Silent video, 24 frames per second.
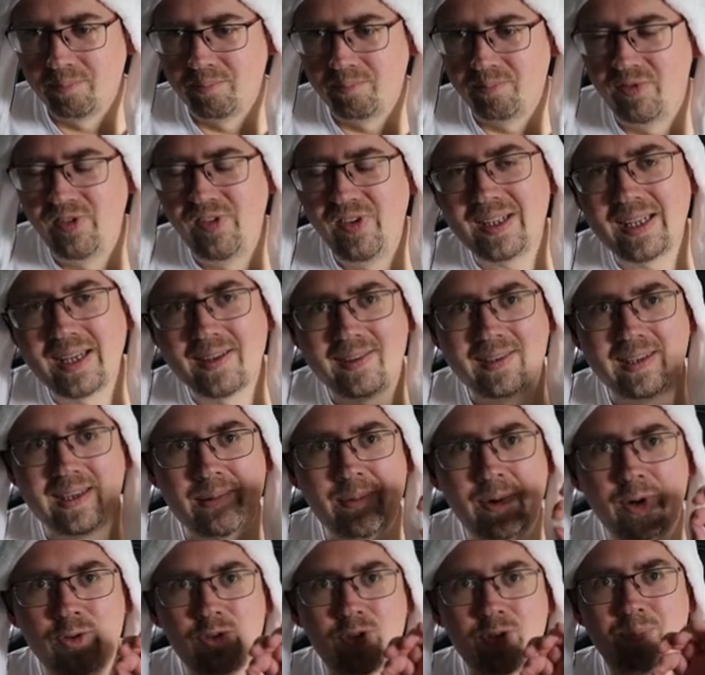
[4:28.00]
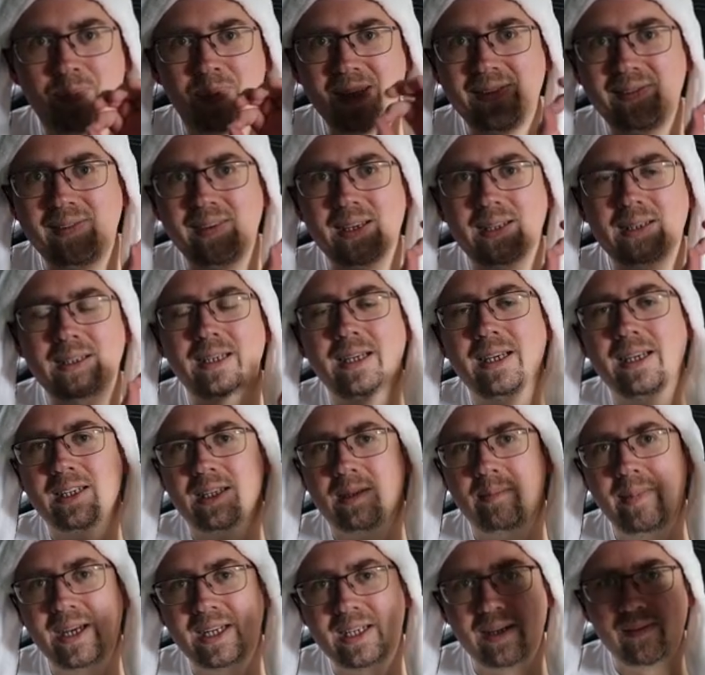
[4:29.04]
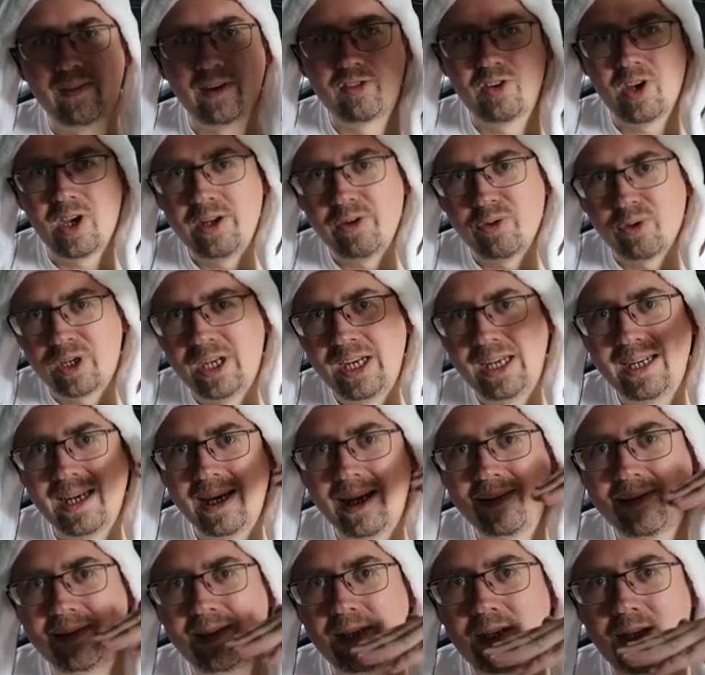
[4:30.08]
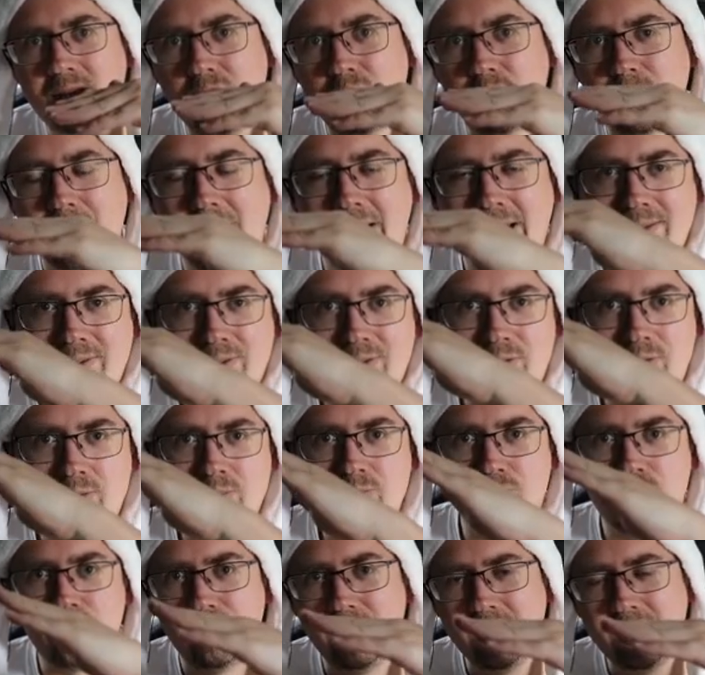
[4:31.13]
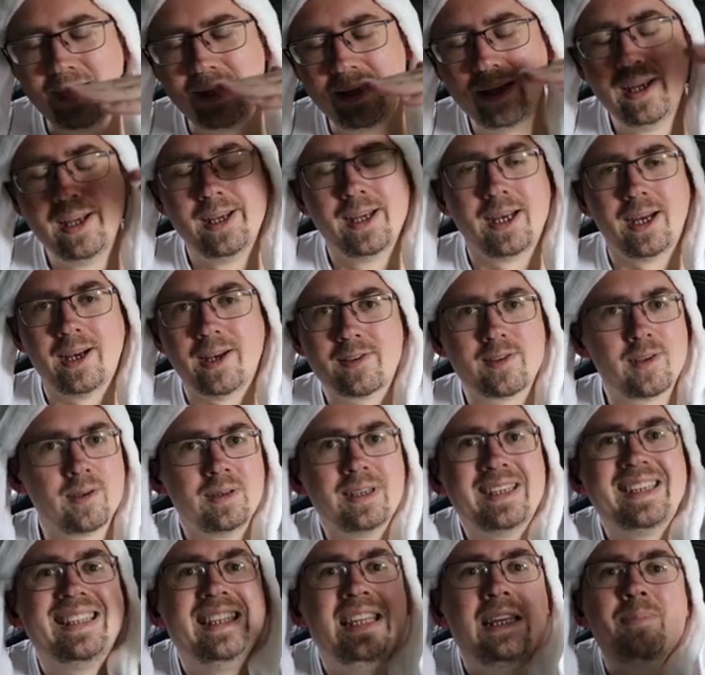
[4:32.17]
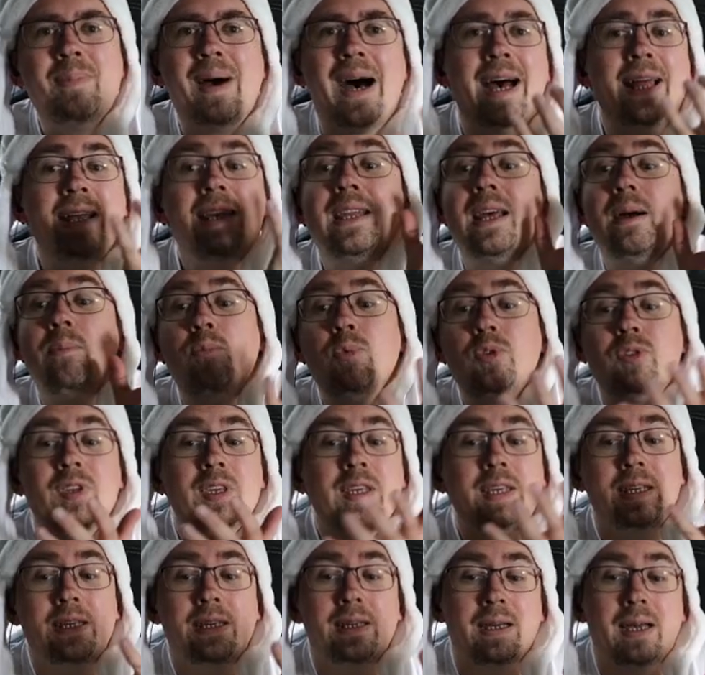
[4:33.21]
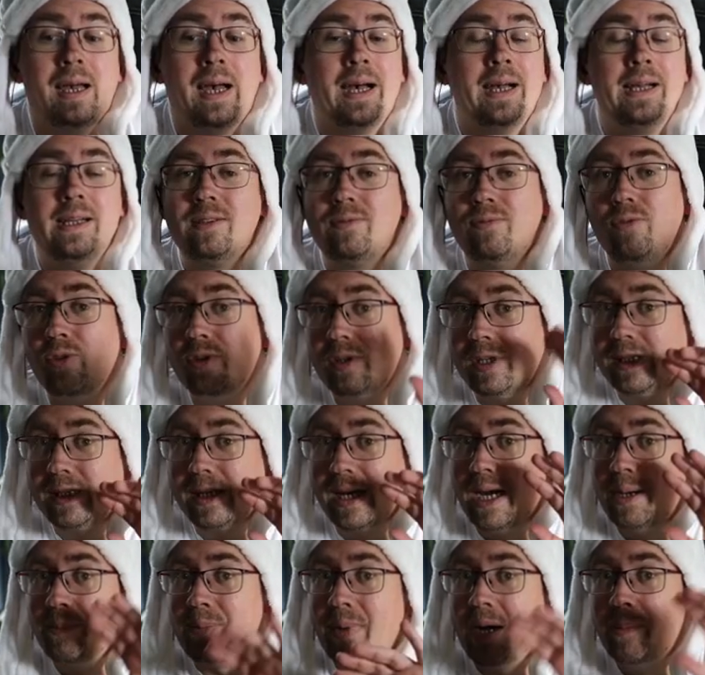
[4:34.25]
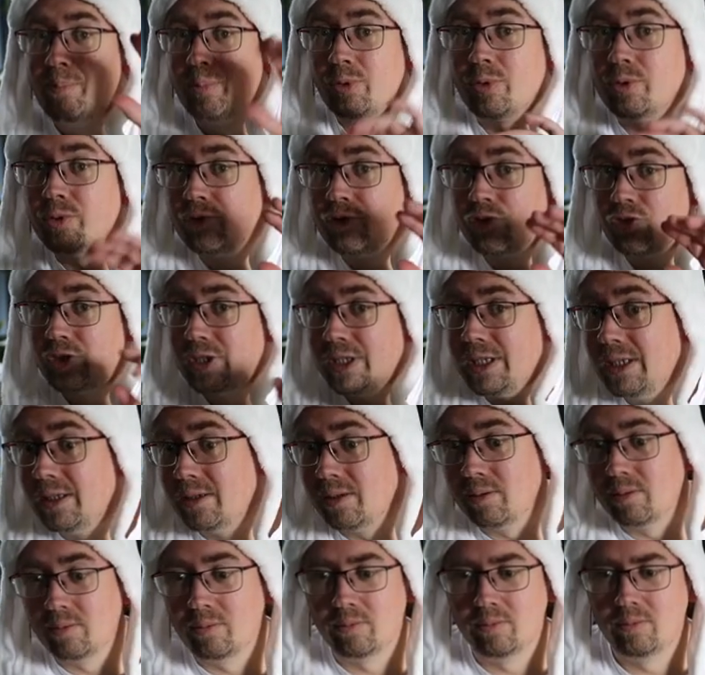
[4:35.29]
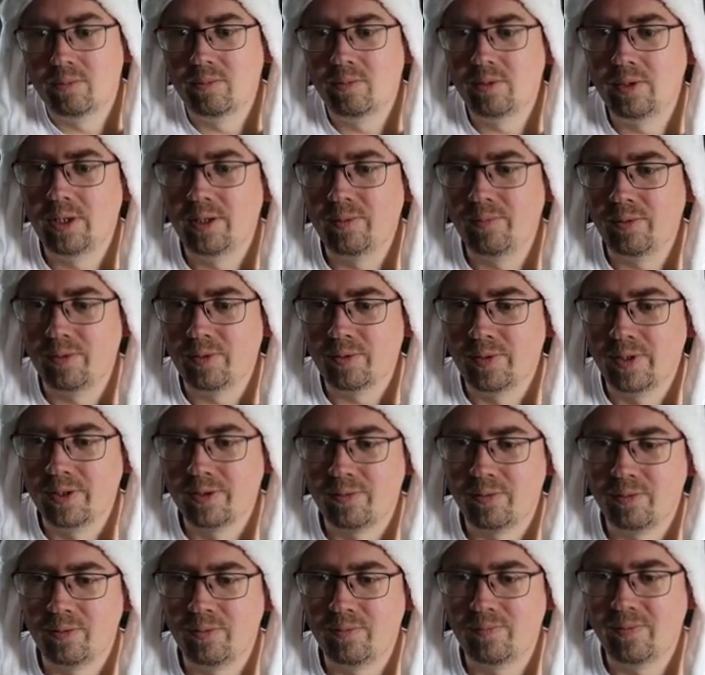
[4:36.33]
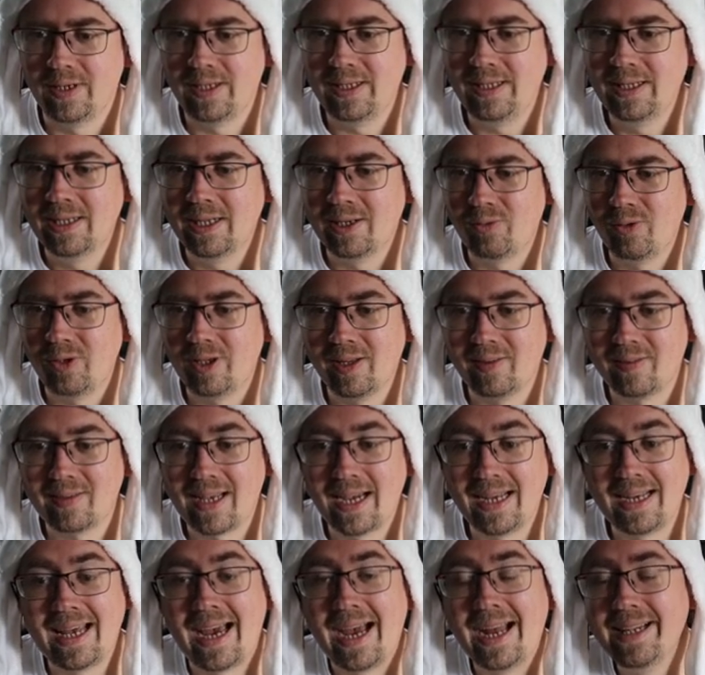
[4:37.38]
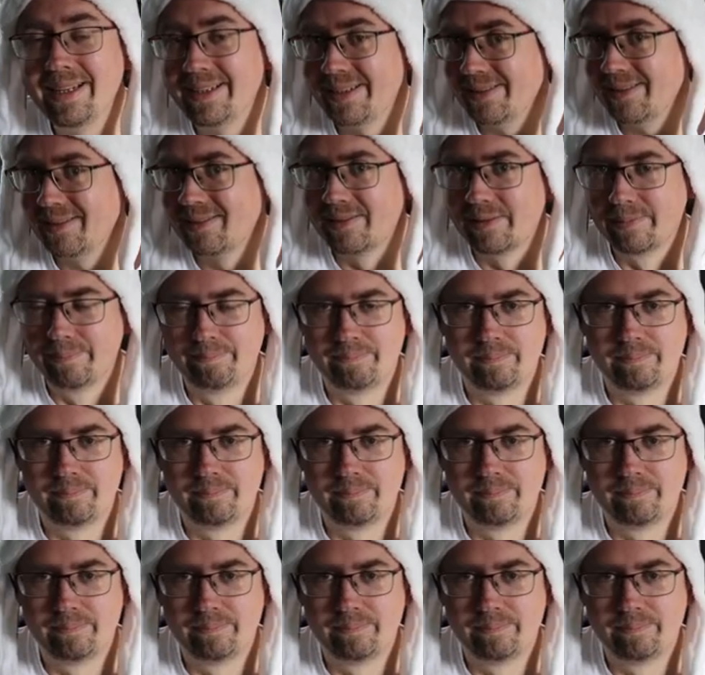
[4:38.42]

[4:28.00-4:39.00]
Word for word: bewegt er sich immer nur so ein bisschen. Dann merkt er wahrscheinlich, okay, da ist nicht genug Platz zum Schwingen. Also ich nehme an, da muss ich halt wirklich am Abgrund stehen oder eben sowas. Und weil hier natürlich jetzt kein Halt ist,